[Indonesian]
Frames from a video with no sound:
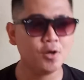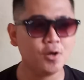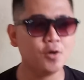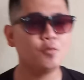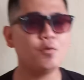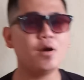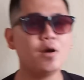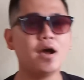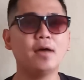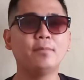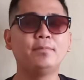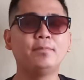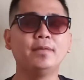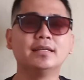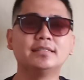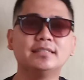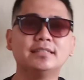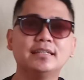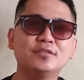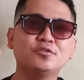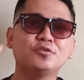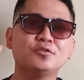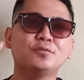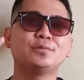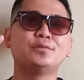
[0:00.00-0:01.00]
wah
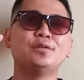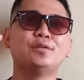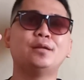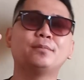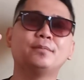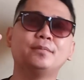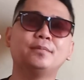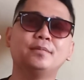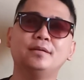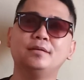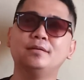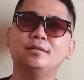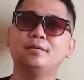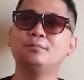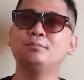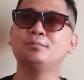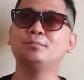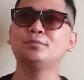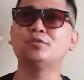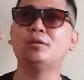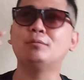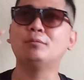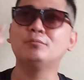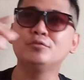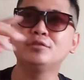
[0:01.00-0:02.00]
biasanya tuh slot
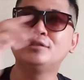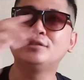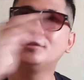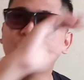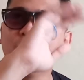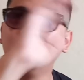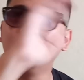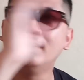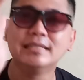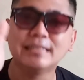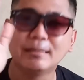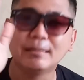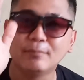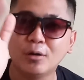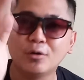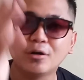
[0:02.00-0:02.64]
slot tuh dikomplain sama